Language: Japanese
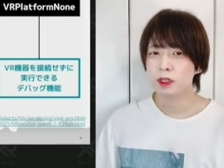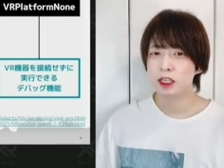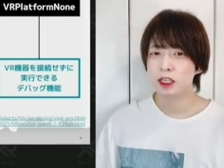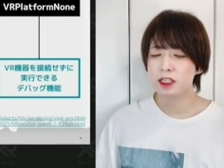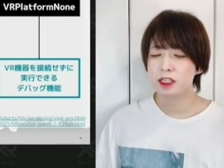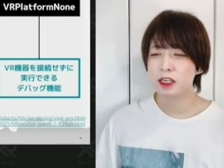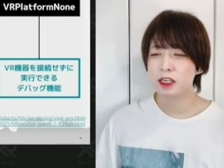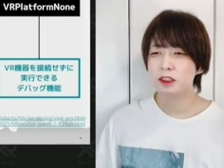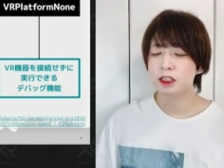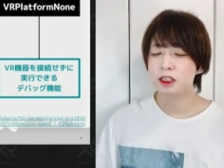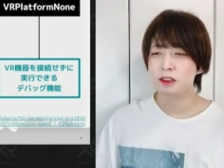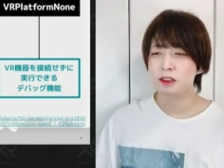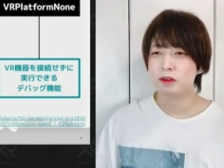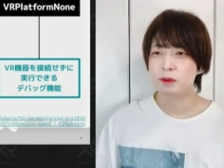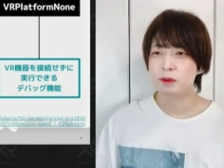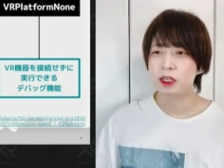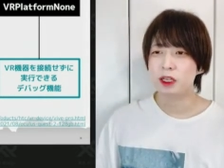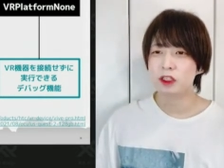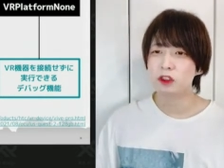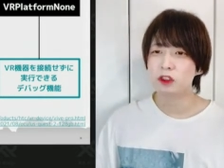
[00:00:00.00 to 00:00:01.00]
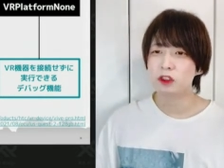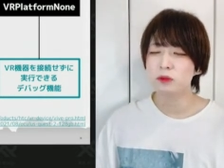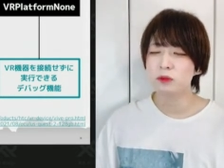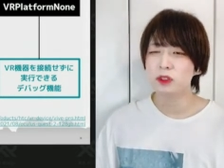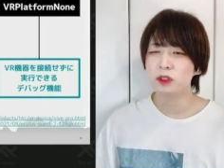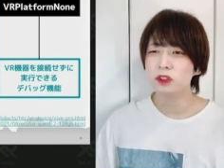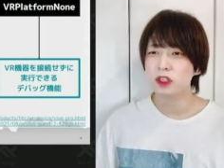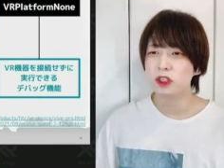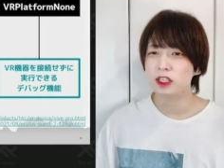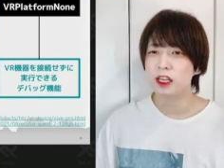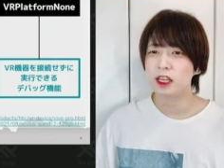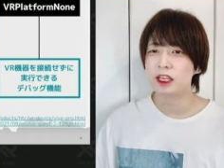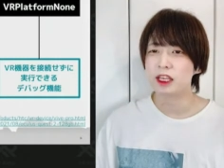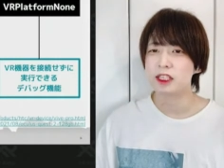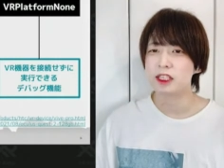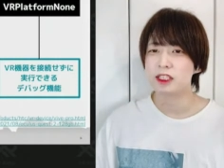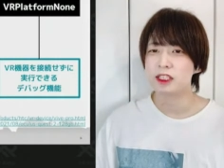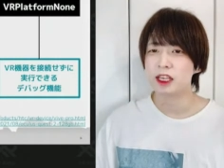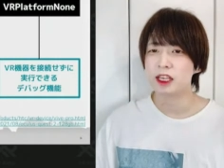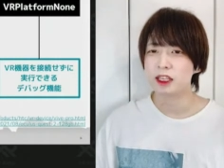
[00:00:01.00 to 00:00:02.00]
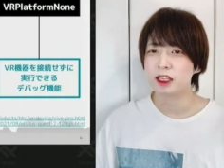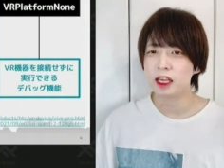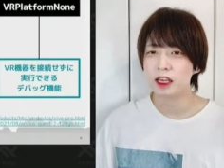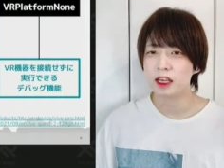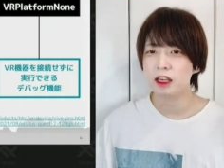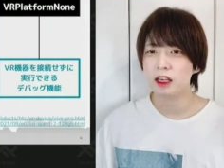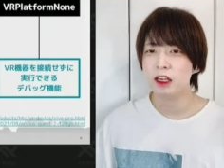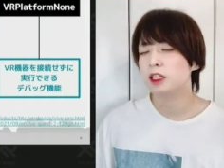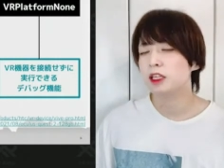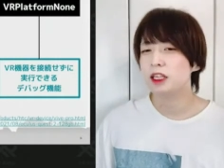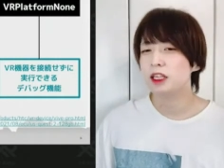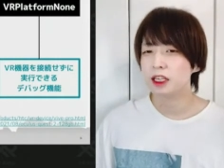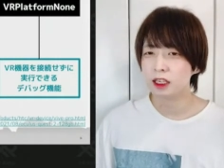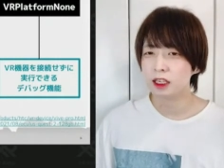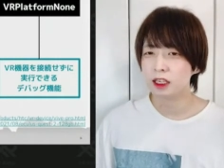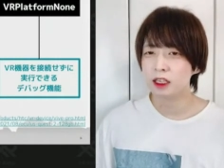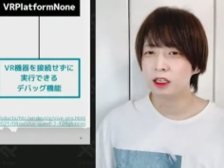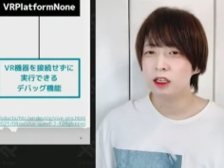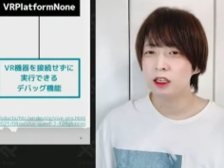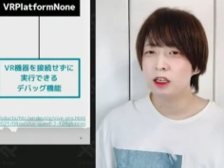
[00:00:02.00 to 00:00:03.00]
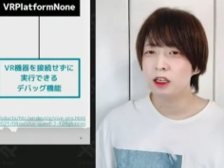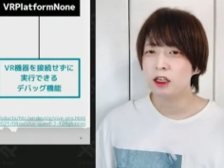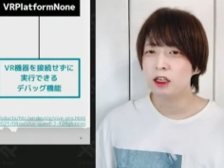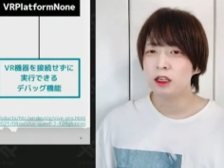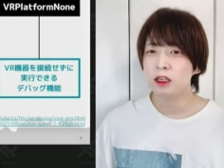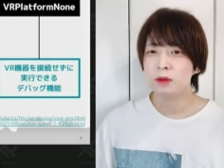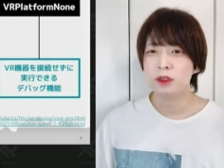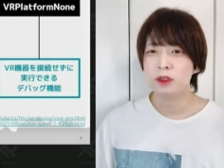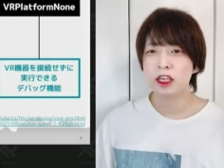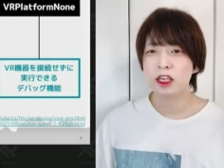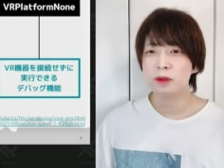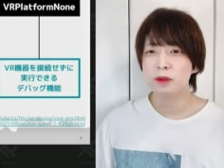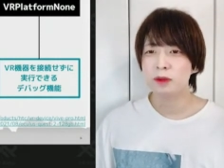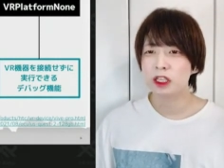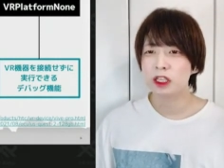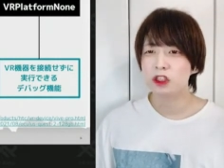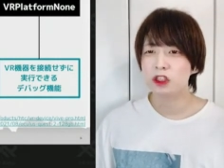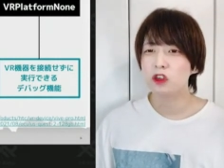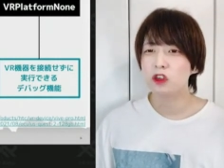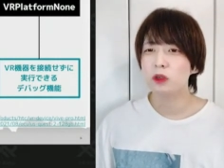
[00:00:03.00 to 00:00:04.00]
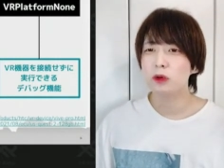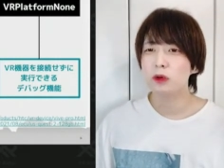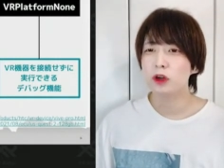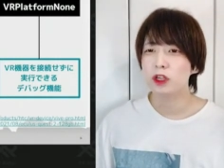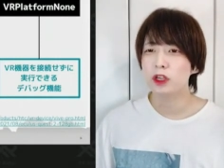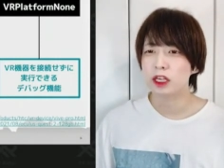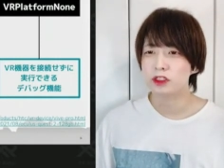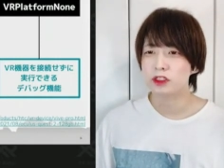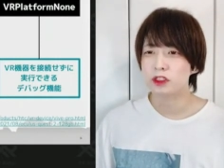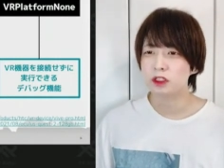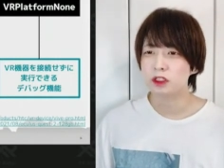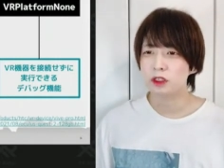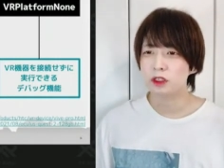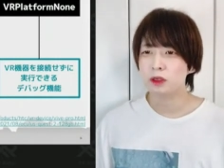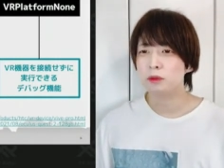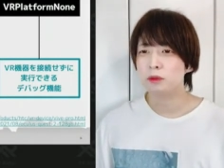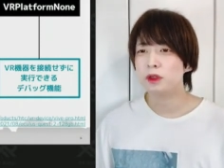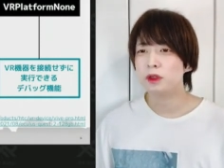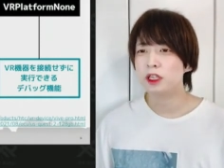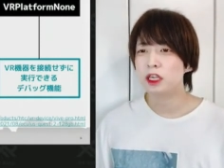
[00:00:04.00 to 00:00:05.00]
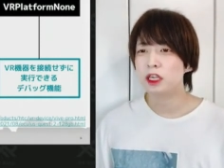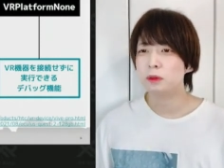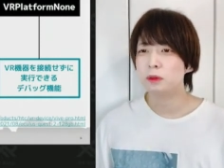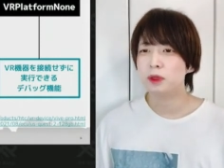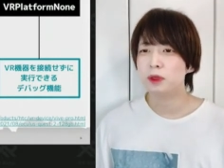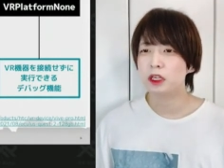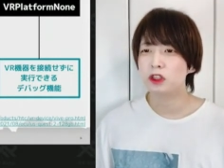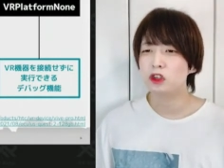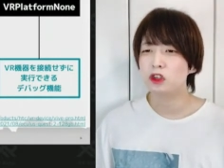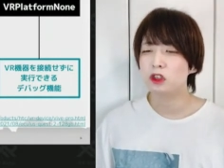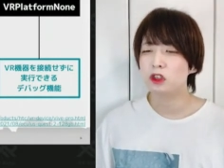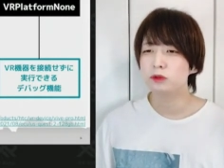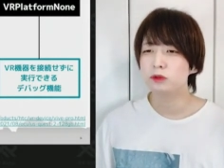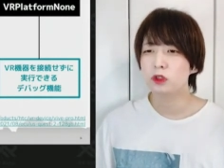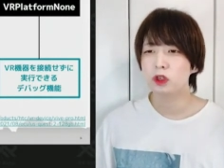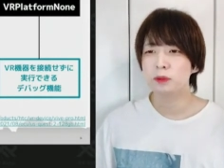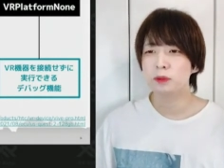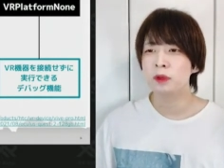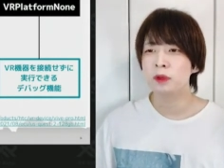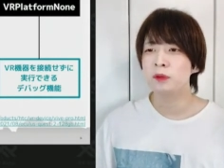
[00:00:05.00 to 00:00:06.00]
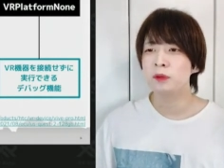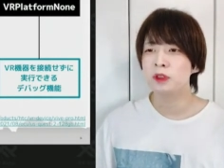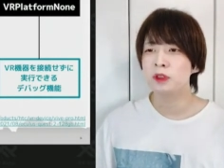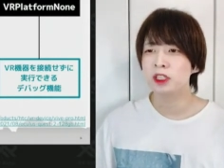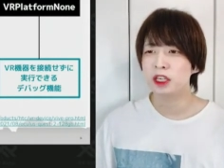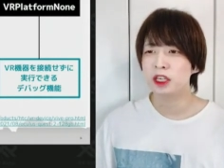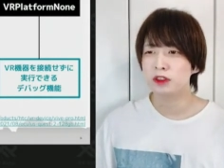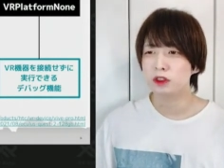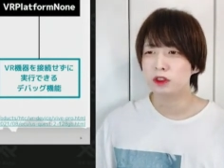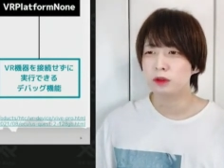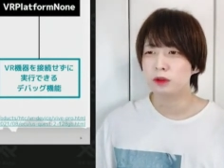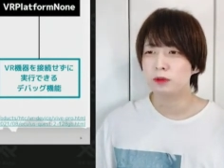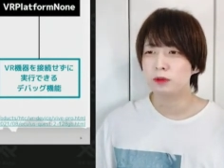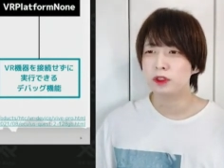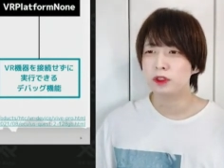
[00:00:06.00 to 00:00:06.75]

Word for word: 派生クラスはプラットフォームごとに定義していて、左から VR プラットフォーム o キ u l u s VR プラットフォーム OpenVR、